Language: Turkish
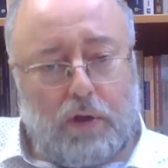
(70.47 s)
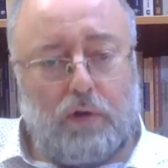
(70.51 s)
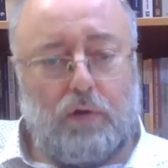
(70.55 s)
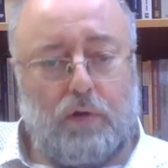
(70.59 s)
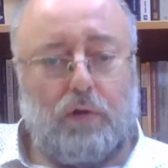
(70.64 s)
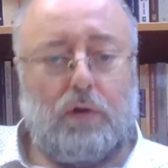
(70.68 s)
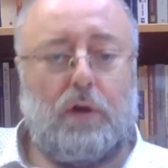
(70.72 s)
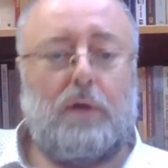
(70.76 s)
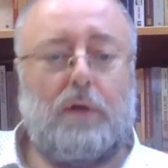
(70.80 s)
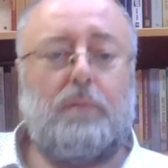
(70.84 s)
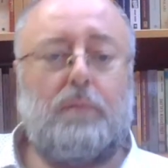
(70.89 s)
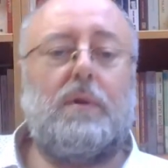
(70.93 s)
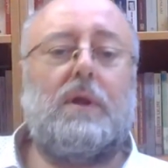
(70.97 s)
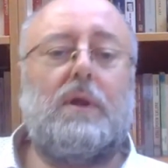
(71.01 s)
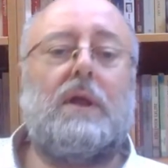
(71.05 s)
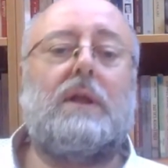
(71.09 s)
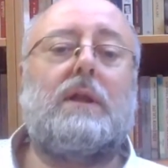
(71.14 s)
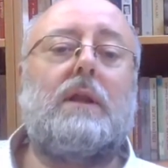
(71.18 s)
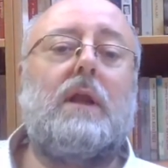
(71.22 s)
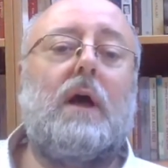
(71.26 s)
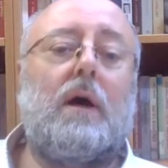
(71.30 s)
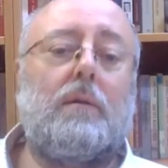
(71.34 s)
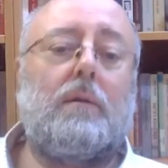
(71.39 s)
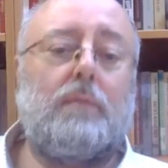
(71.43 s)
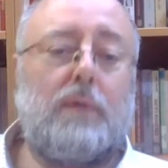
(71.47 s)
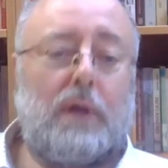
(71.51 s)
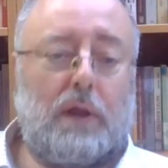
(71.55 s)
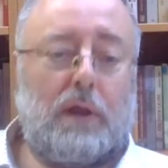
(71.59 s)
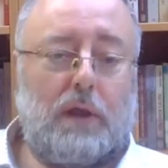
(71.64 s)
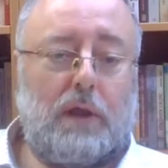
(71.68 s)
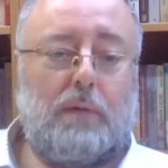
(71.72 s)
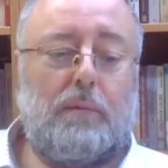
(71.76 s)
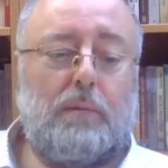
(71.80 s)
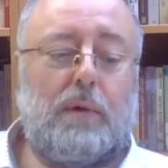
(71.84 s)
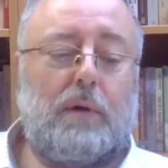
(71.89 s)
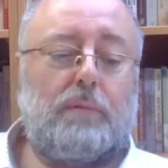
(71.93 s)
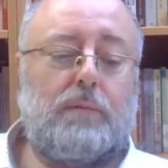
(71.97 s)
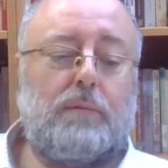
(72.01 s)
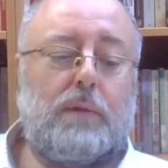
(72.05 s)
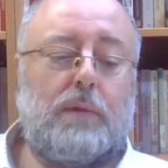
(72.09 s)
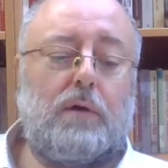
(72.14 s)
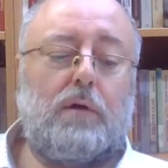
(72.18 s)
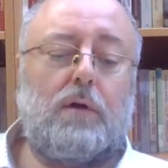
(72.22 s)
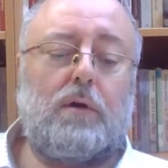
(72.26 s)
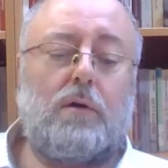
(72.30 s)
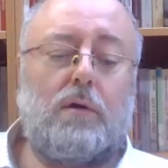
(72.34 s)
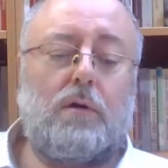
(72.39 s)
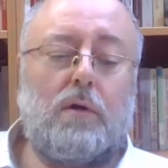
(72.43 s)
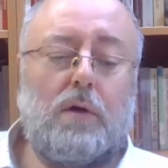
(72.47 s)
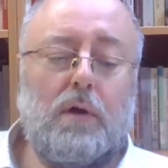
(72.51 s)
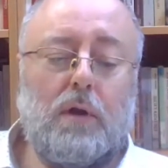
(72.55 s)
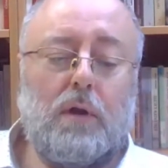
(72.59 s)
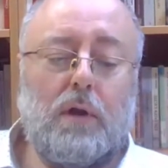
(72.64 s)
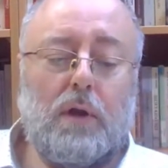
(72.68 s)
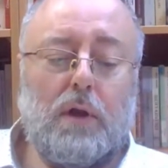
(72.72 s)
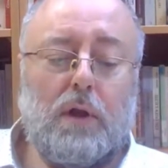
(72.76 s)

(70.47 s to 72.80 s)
Öyle bir iddiam da imam da yok.